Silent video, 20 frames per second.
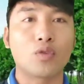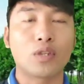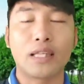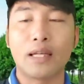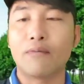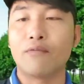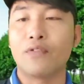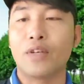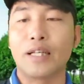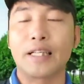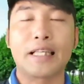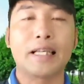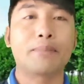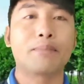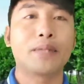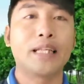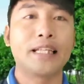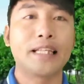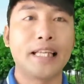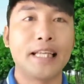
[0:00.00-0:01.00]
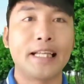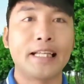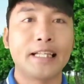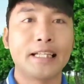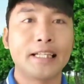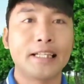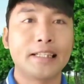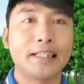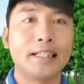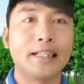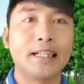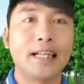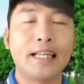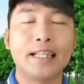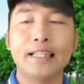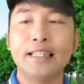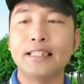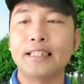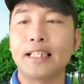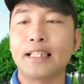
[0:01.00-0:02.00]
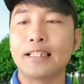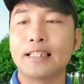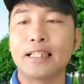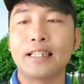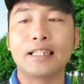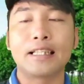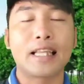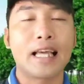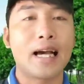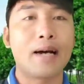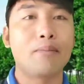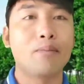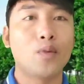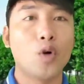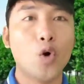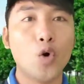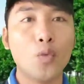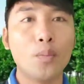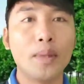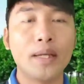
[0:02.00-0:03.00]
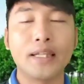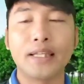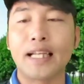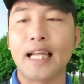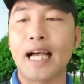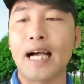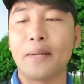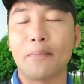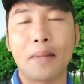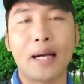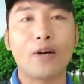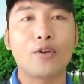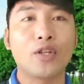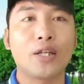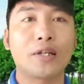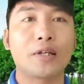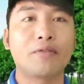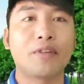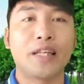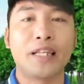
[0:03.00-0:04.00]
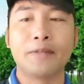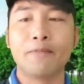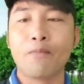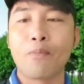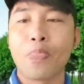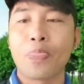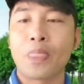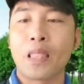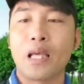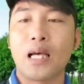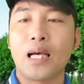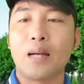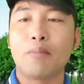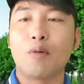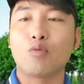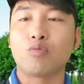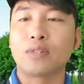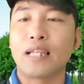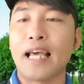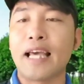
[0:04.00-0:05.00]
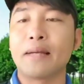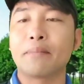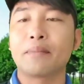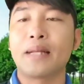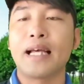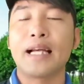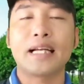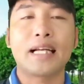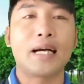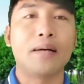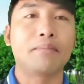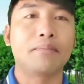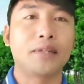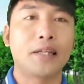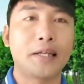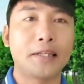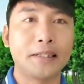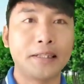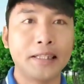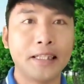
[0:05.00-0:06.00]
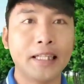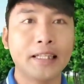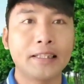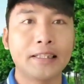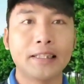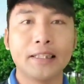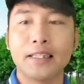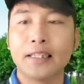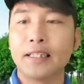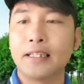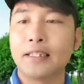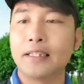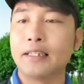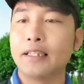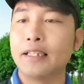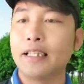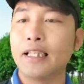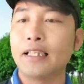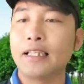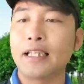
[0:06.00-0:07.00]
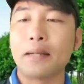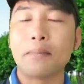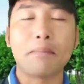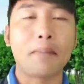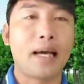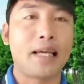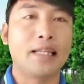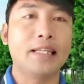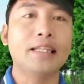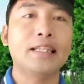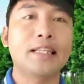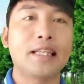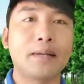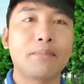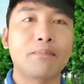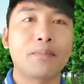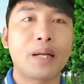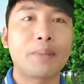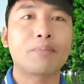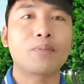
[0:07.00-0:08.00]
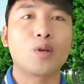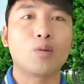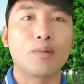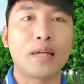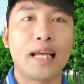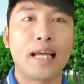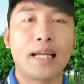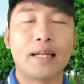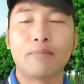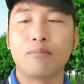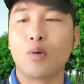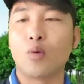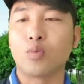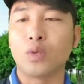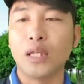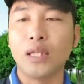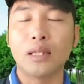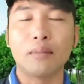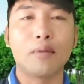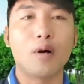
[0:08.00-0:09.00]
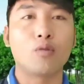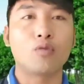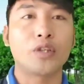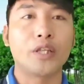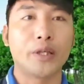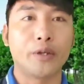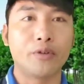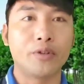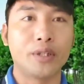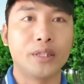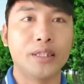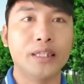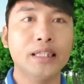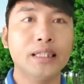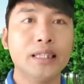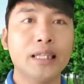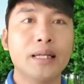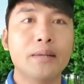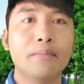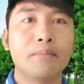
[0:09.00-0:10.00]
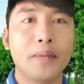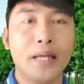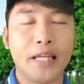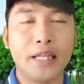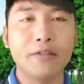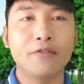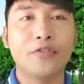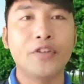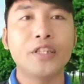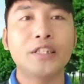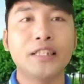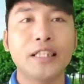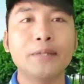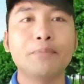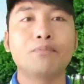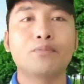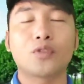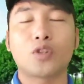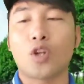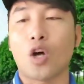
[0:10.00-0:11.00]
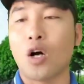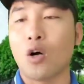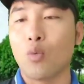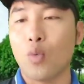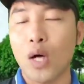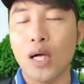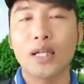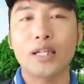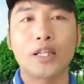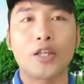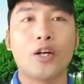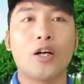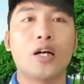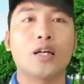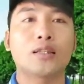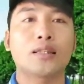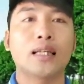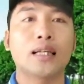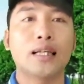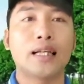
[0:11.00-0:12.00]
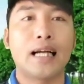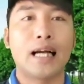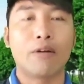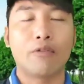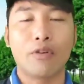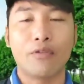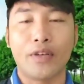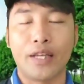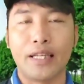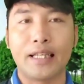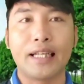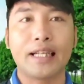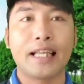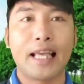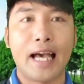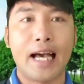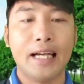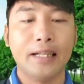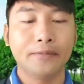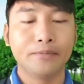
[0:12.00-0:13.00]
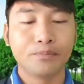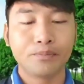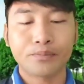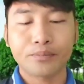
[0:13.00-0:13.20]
100% thiên nhiên được lấy từ rừng tràm U Minh Cà Mau nha quý vị à, một chai em đang cầm là nửa lít nửa lít là 750 ngàn một lít là một triệu rưỡi miễn phí ship toàn quốc cho tất cả quý vị khán giả